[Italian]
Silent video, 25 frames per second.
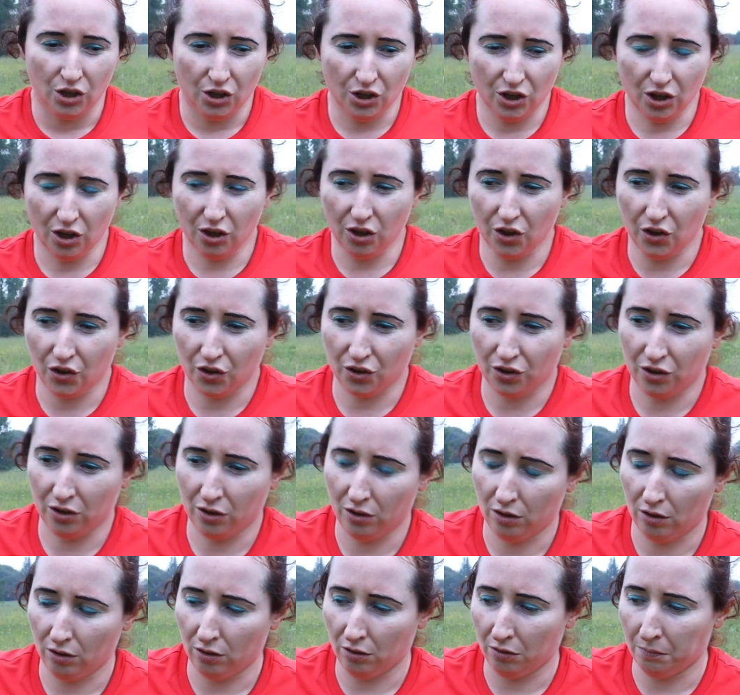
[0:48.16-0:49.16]
Io
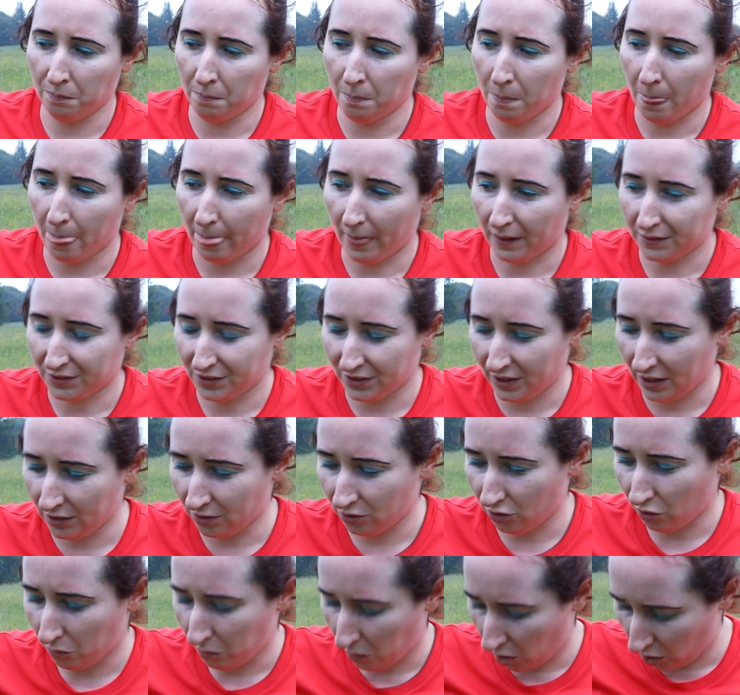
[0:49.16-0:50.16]
eh,
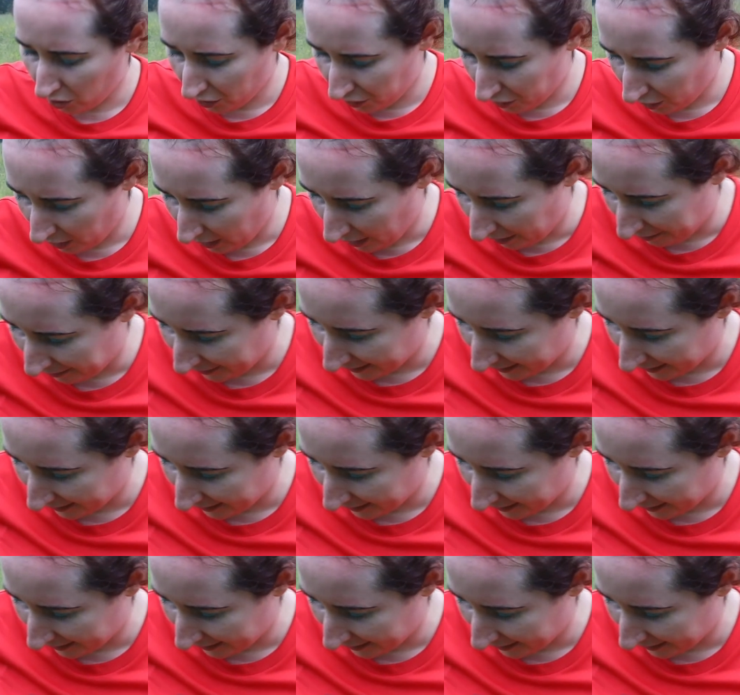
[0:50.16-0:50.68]
sento molto la